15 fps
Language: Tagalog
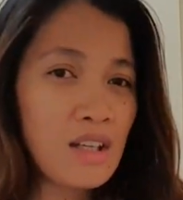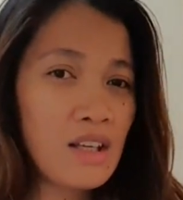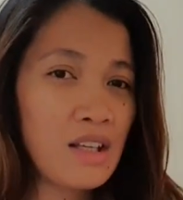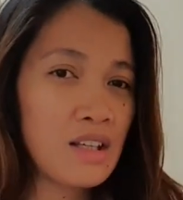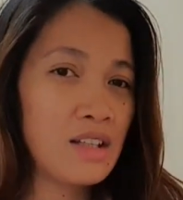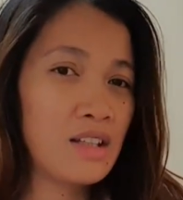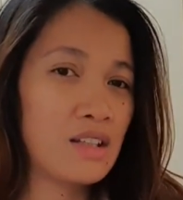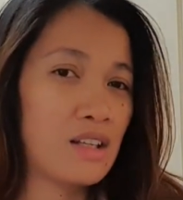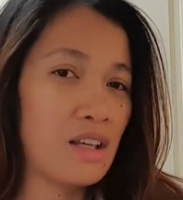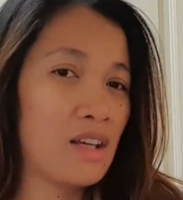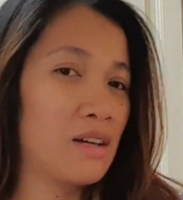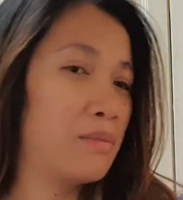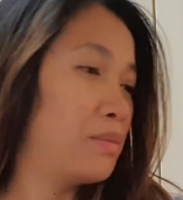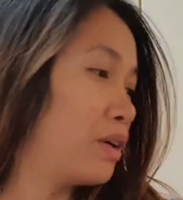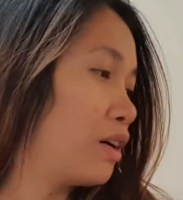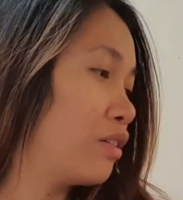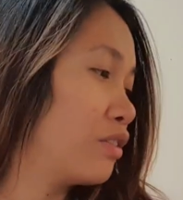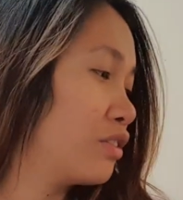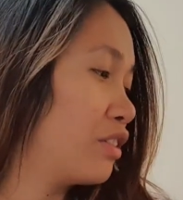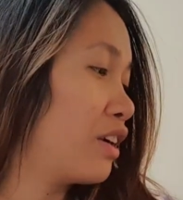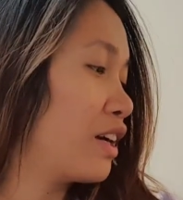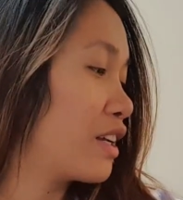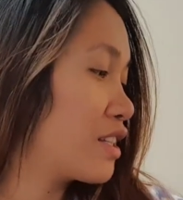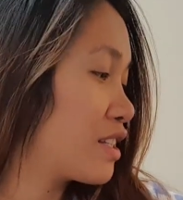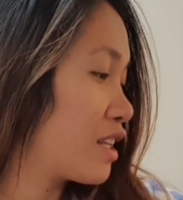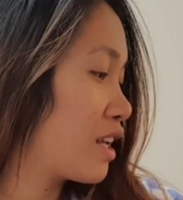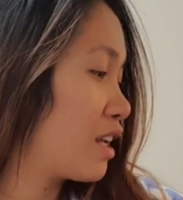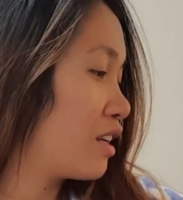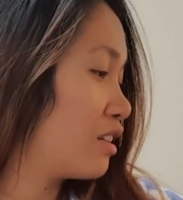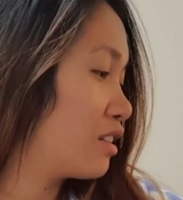And I have brown rice
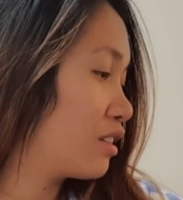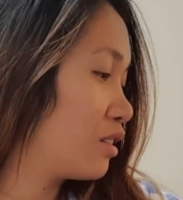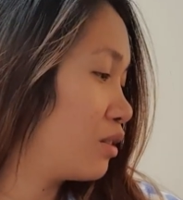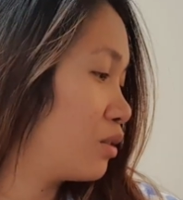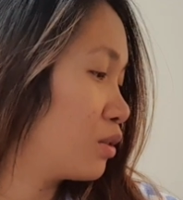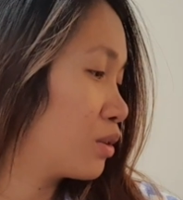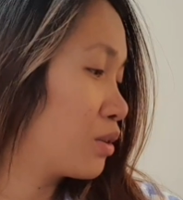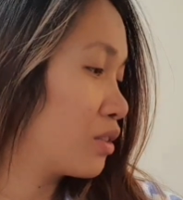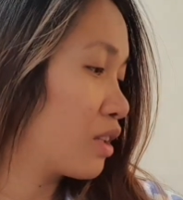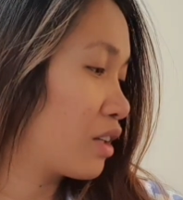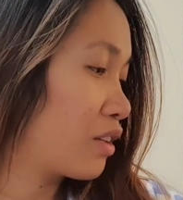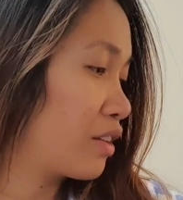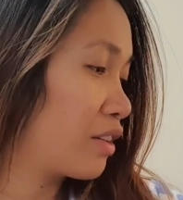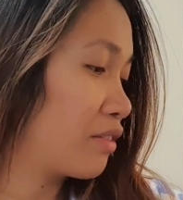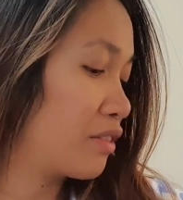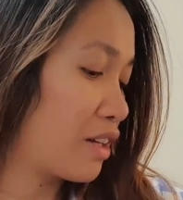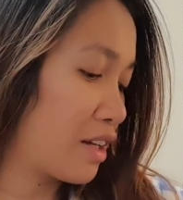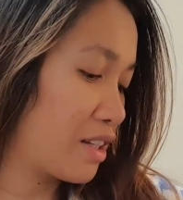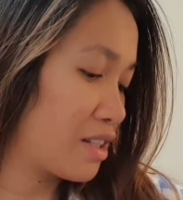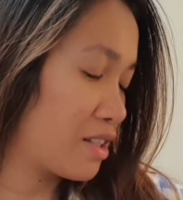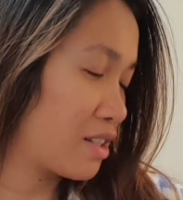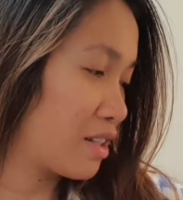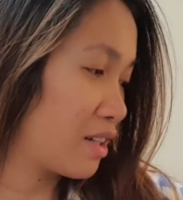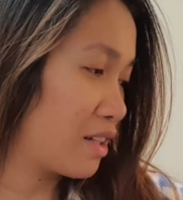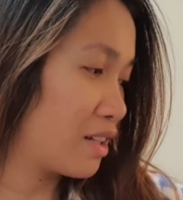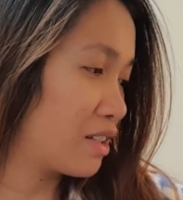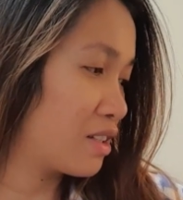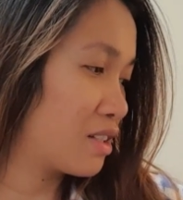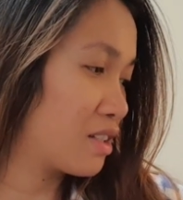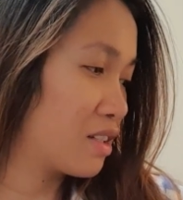here. Nagluluto tayo ng rice,
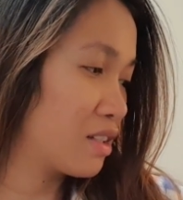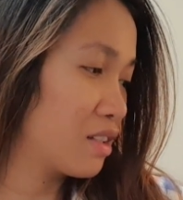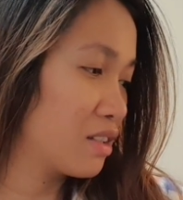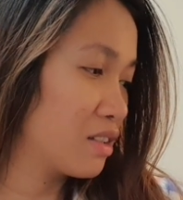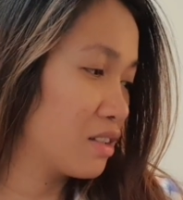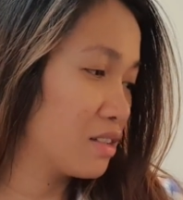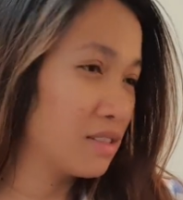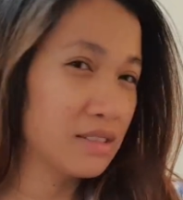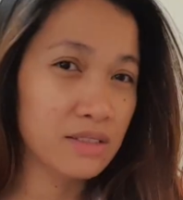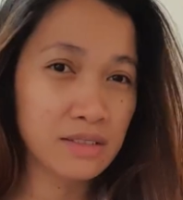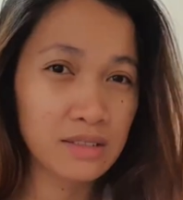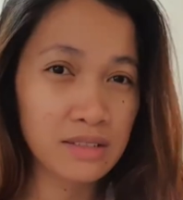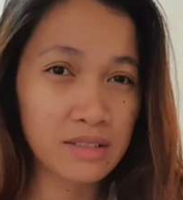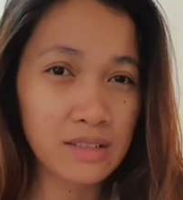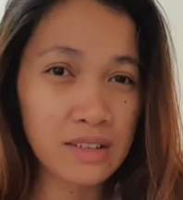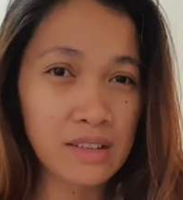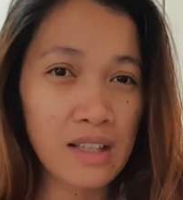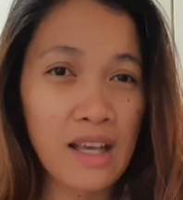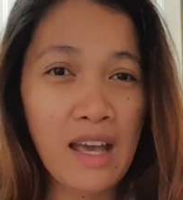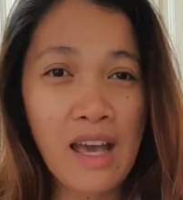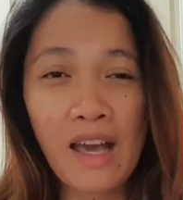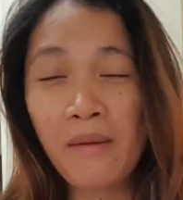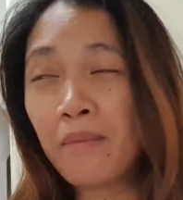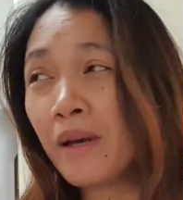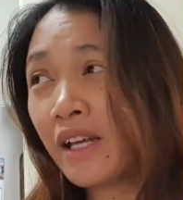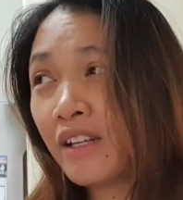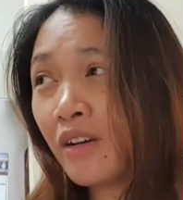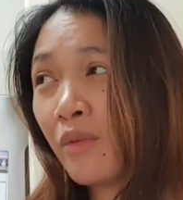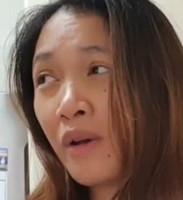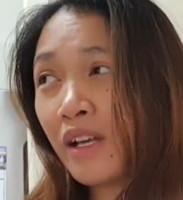guys. And by
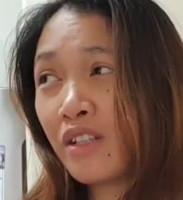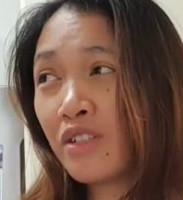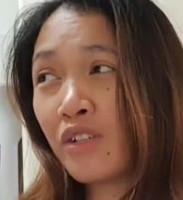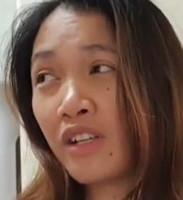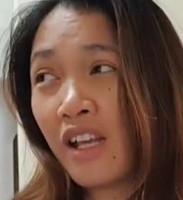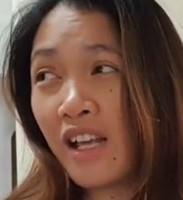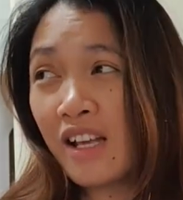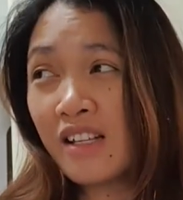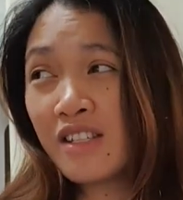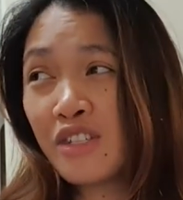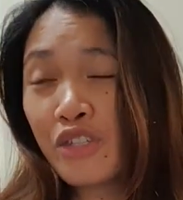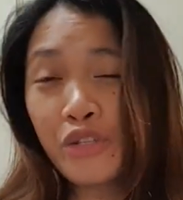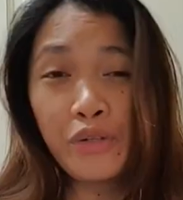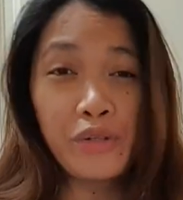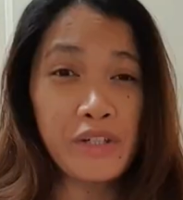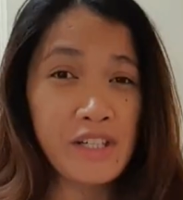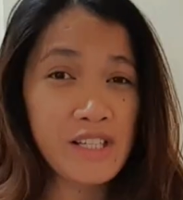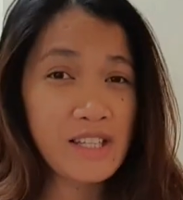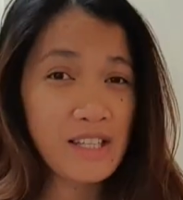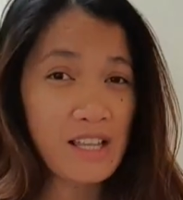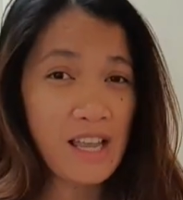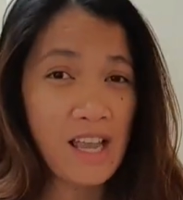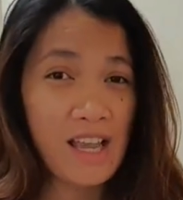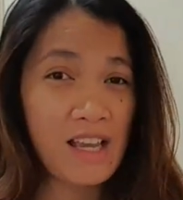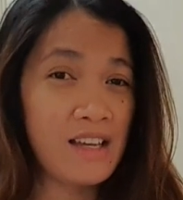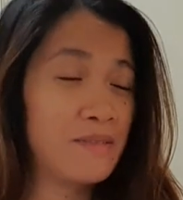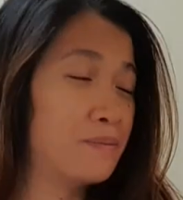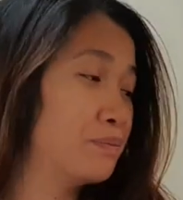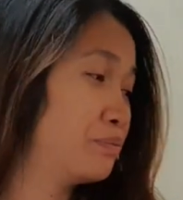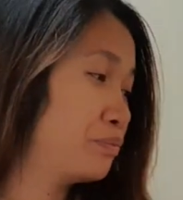the way, today is
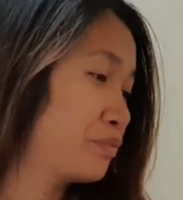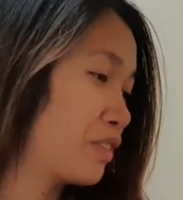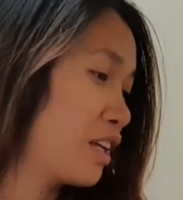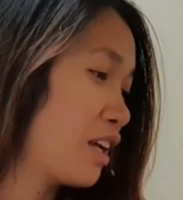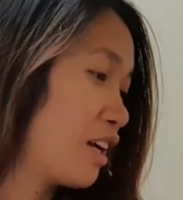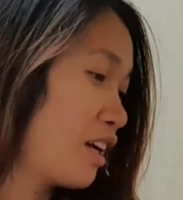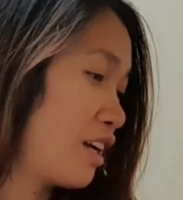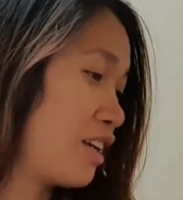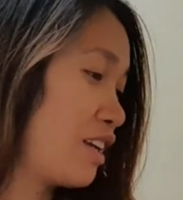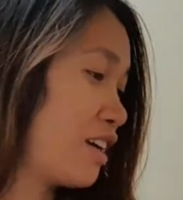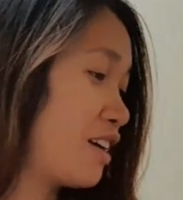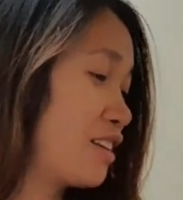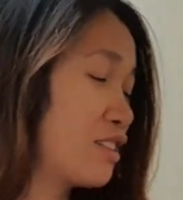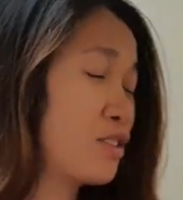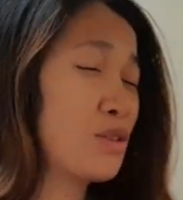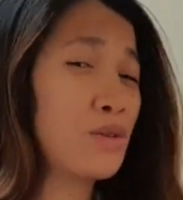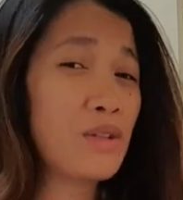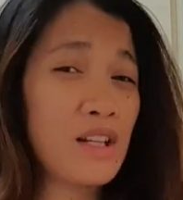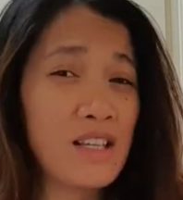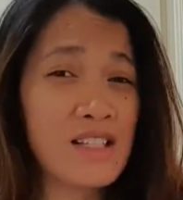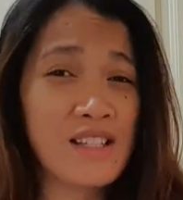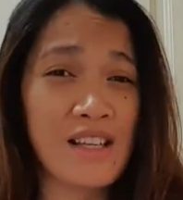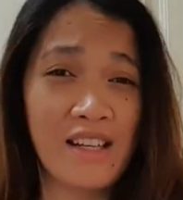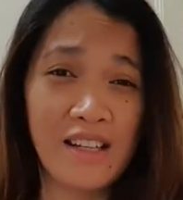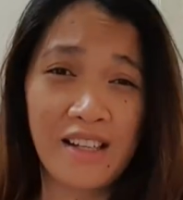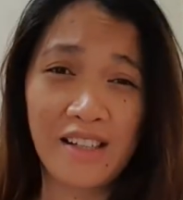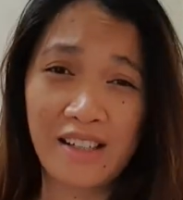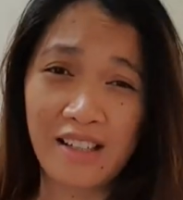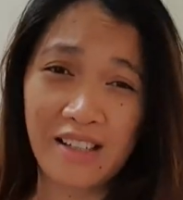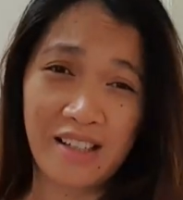Thursday. Ayan, 2 days na
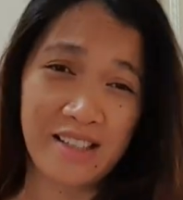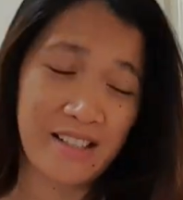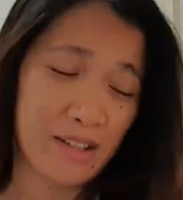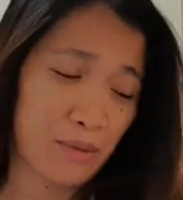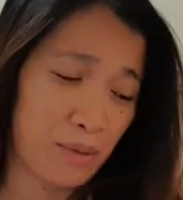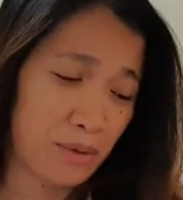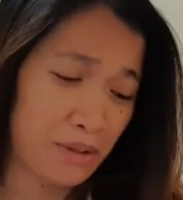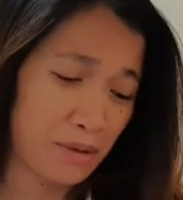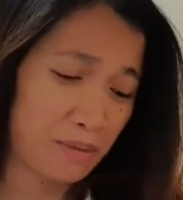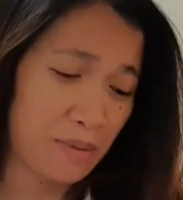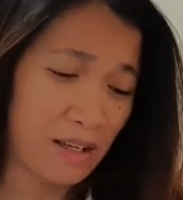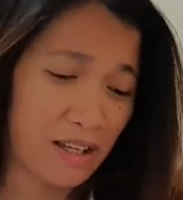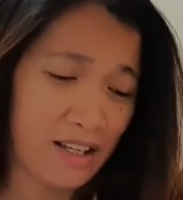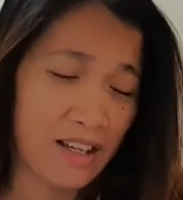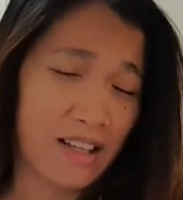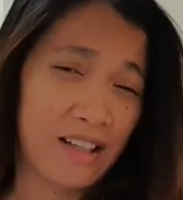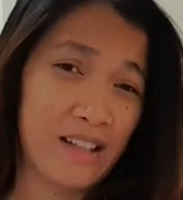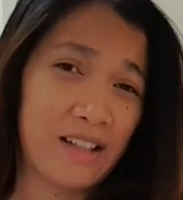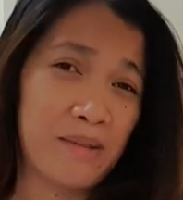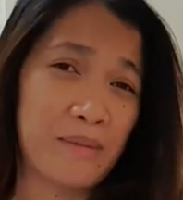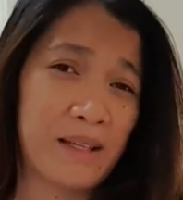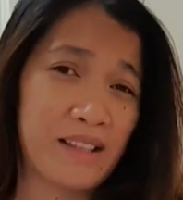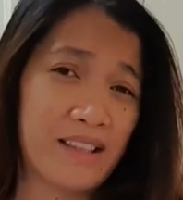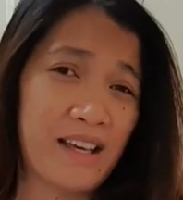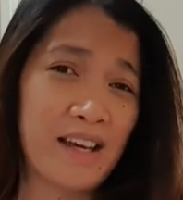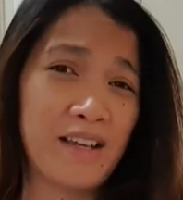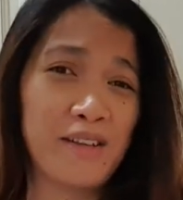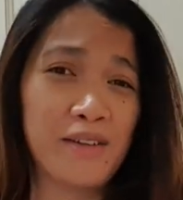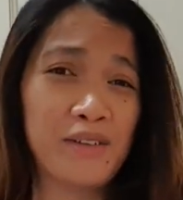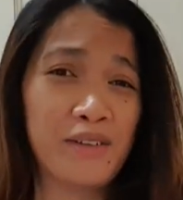lang guys sa work. Pahinga na naman
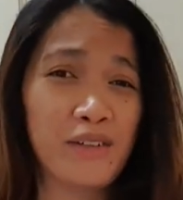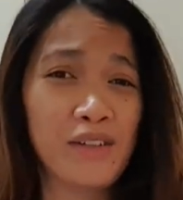tayo.